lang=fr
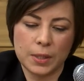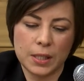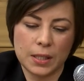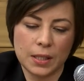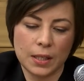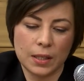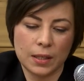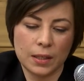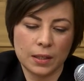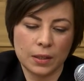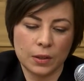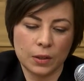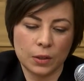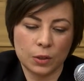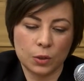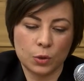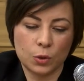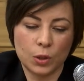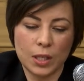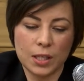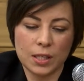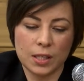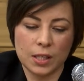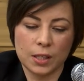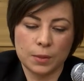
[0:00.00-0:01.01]
c'est
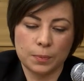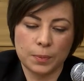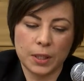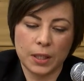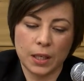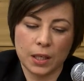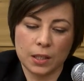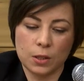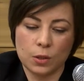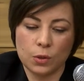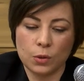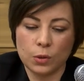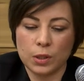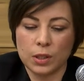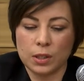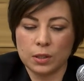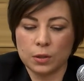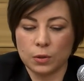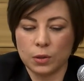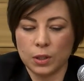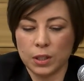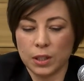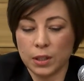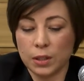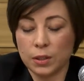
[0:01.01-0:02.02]
toutes les explications qui
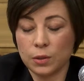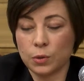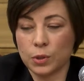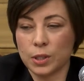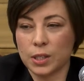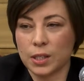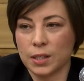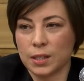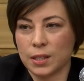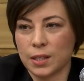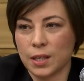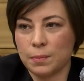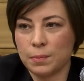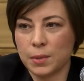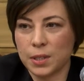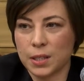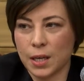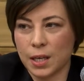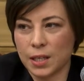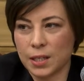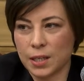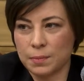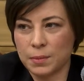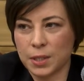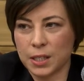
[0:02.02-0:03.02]
sont liées au système
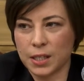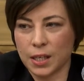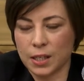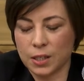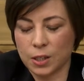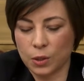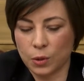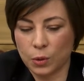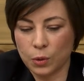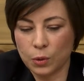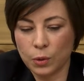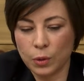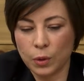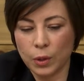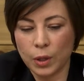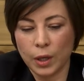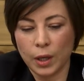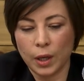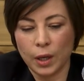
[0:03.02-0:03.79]
d'indemnisation.